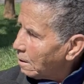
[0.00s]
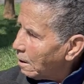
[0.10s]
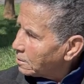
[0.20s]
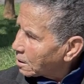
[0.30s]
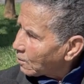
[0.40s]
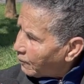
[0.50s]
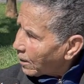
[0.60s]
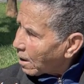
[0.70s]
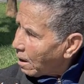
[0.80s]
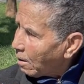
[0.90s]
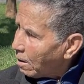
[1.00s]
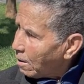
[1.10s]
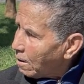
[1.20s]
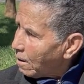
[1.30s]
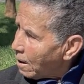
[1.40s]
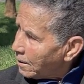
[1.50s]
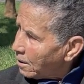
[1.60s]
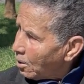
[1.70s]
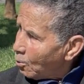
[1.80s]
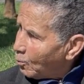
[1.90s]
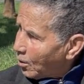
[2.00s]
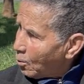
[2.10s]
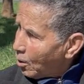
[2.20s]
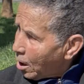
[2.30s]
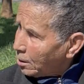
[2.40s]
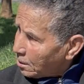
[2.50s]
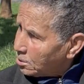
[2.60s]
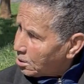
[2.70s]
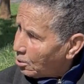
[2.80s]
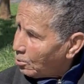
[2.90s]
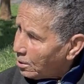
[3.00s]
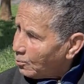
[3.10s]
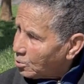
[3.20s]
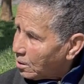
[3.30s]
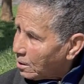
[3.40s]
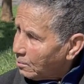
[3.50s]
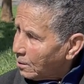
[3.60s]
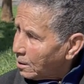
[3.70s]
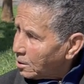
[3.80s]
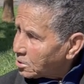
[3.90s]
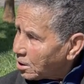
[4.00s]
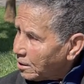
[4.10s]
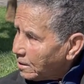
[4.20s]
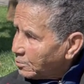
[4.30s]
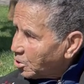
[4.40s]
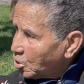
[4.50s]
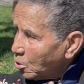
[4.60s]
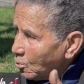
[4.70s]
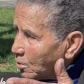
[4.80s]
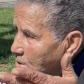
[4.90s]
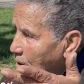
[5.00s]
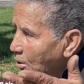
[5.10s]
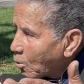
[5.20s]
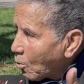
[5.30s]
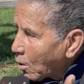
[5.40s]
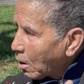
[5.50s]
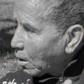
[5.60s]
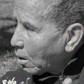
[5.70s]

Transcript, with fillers: هذيك الفرقه انا لو بغاو انا يديروني مدرب انا نتريني بالجنون ديال الكره